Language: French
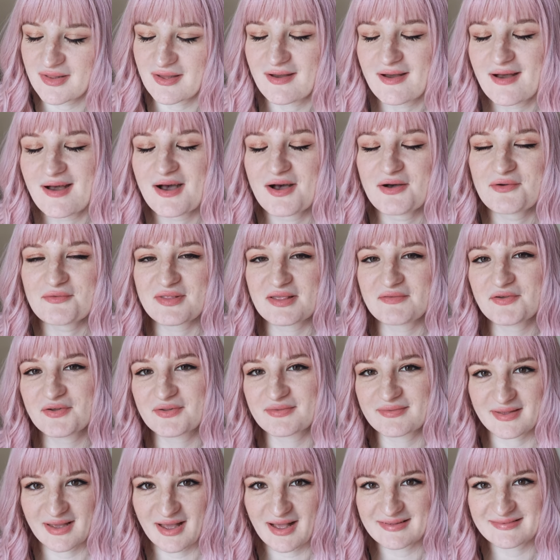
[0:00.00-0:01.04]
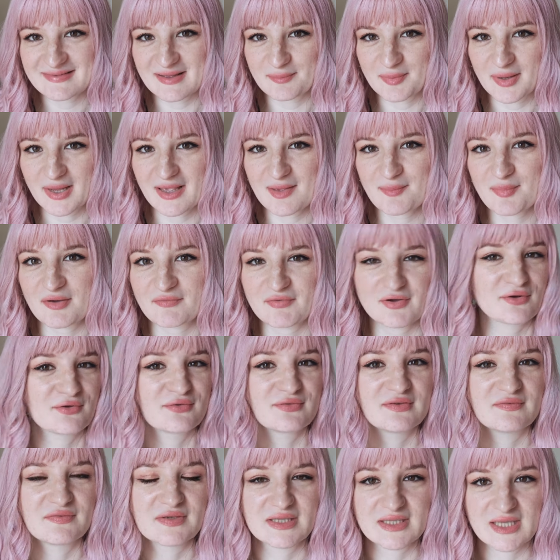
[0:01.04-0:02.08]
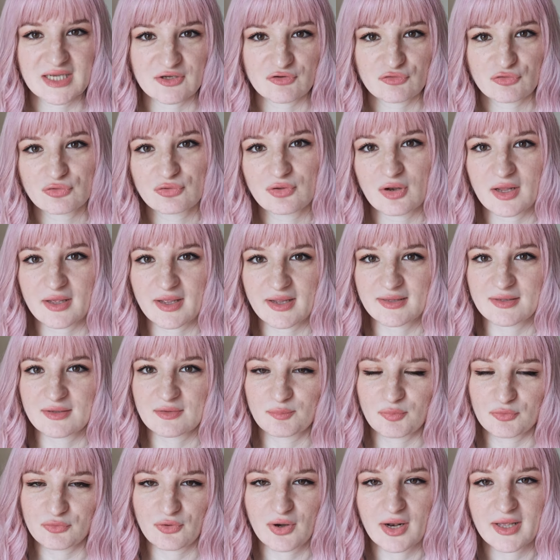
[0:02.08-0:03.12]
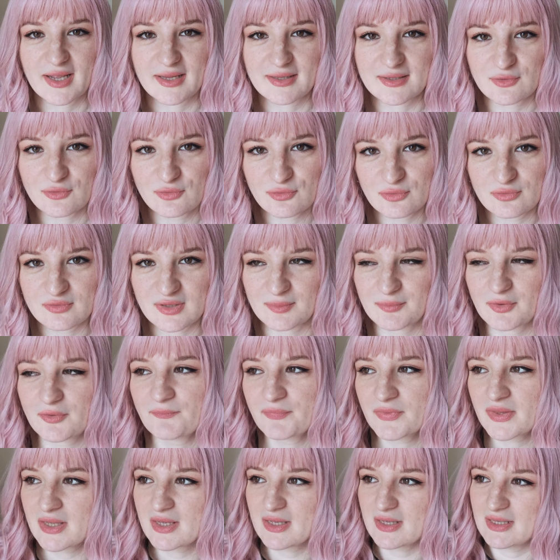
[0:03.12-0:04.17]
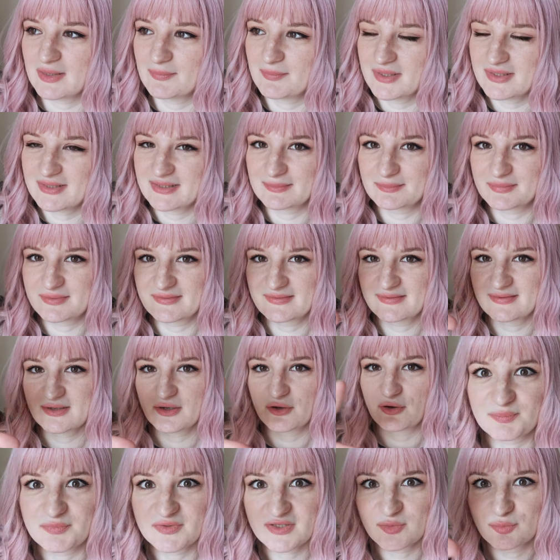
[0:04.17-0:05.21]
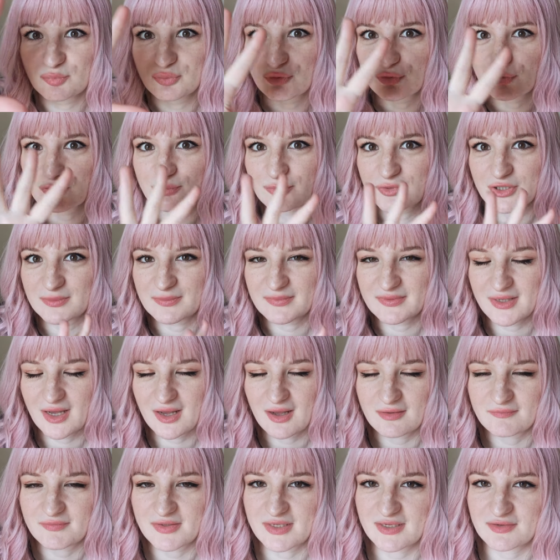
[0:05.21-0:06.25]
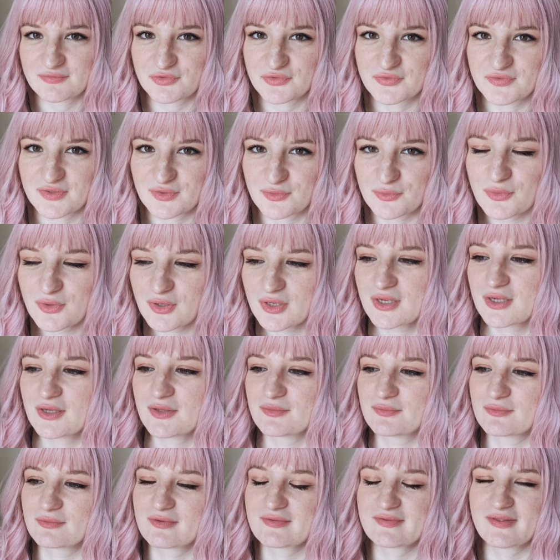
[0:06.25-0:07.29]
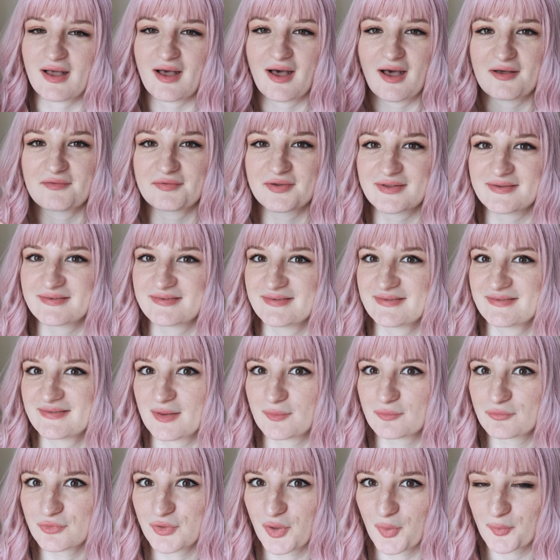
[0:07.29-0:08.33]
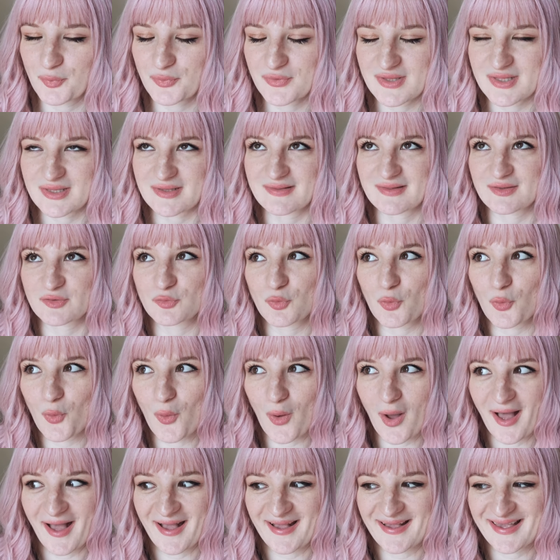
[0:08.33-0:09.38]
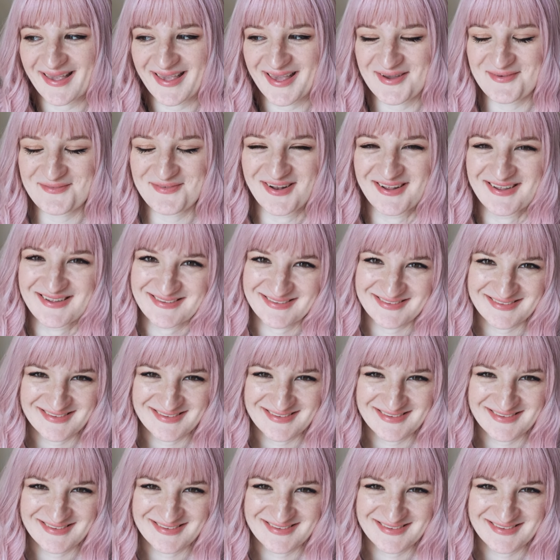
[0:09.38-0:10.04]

Vous savez, en terrasse à Paris, parfois quand il fait très chaud dans la pendant la canicule notamment, ils mettent des, petits, des petites brumes comme ça avec un ventilo. Donc ça rafraîchit, ça mouille un peu, c'est trop agréable.